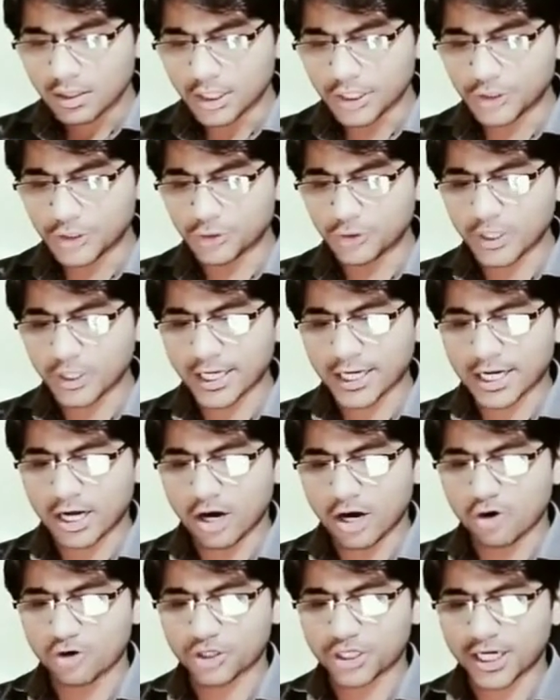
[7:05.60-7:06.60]
योर
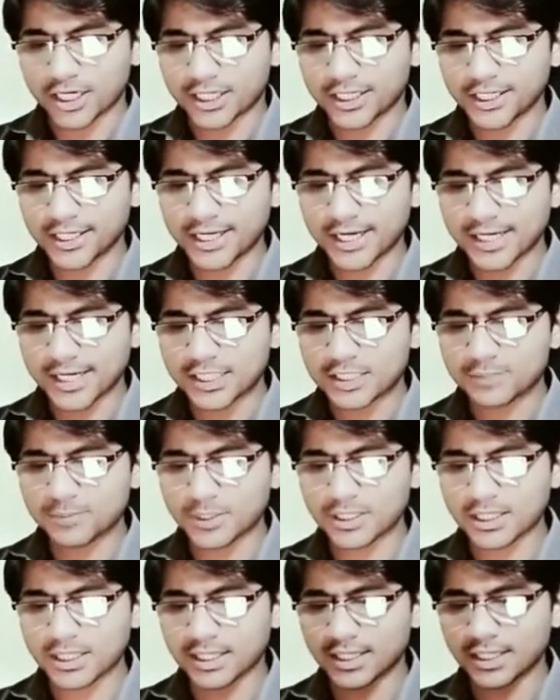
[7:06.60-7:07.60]
अकाउंट का ठीक है इस
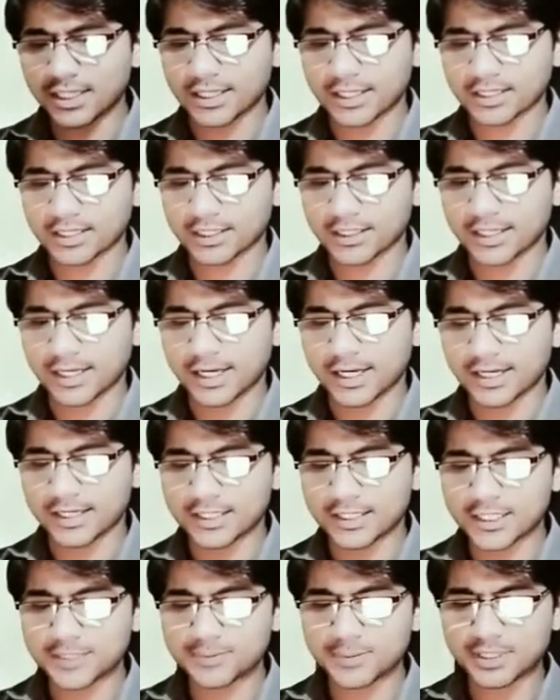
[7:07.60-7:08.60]
पर क्लिक कर देना है
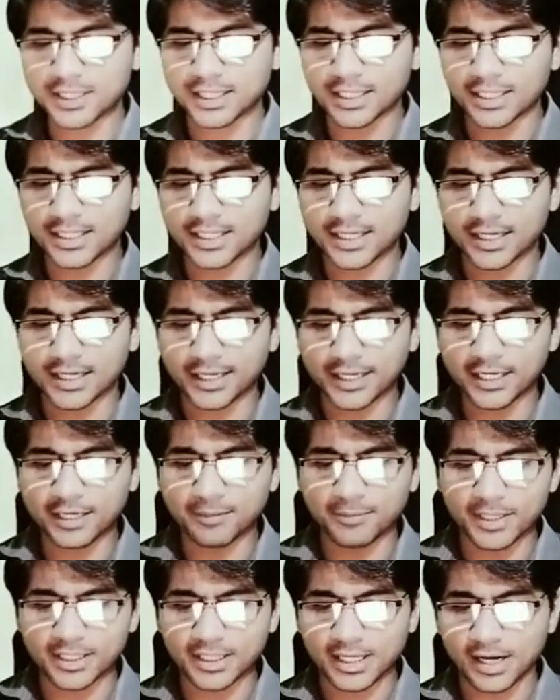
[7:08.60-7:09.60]
इस पर क्लिक करने के
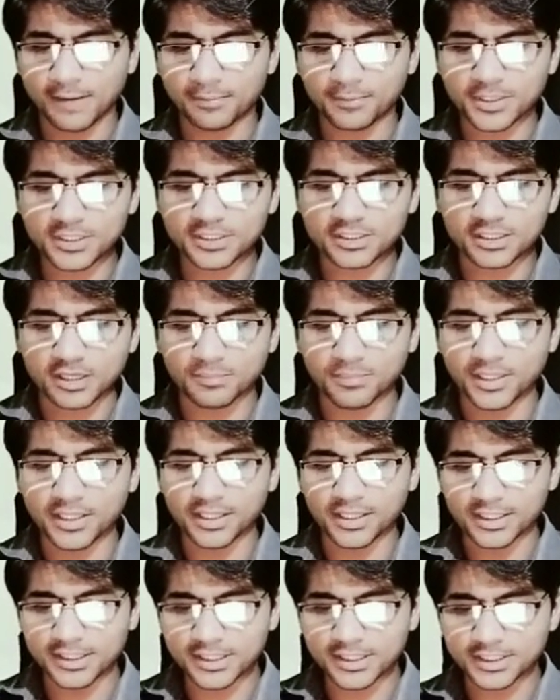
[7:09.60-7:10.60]
बाद आपके सामने
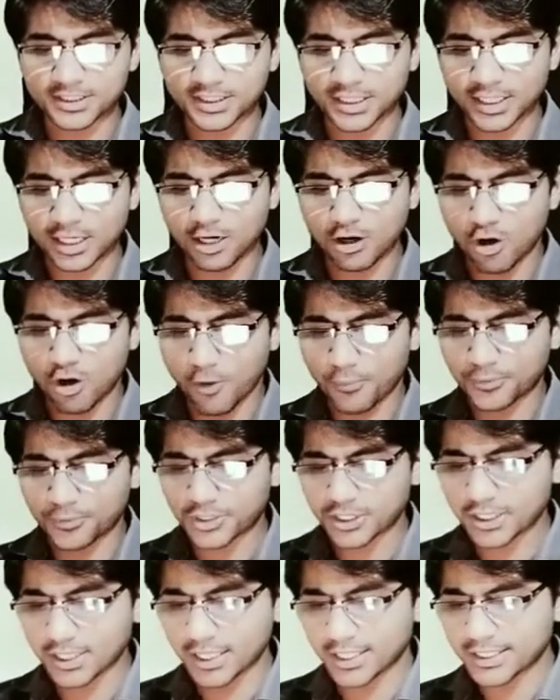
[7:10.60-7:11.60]
इस तरह का
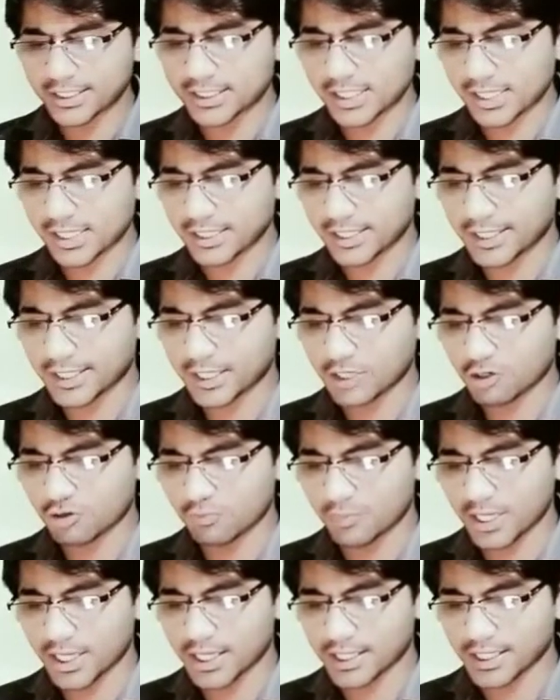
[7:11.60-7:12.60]
ऑप्शन कई सारे देखने को
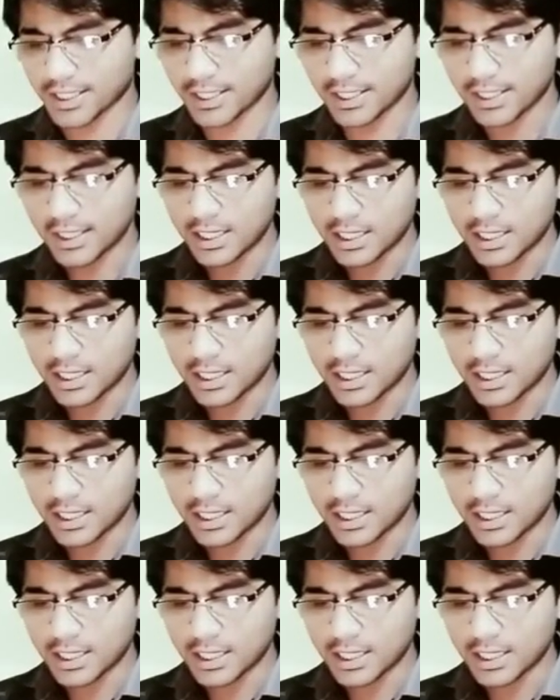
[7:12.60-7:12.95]
मिलेंगे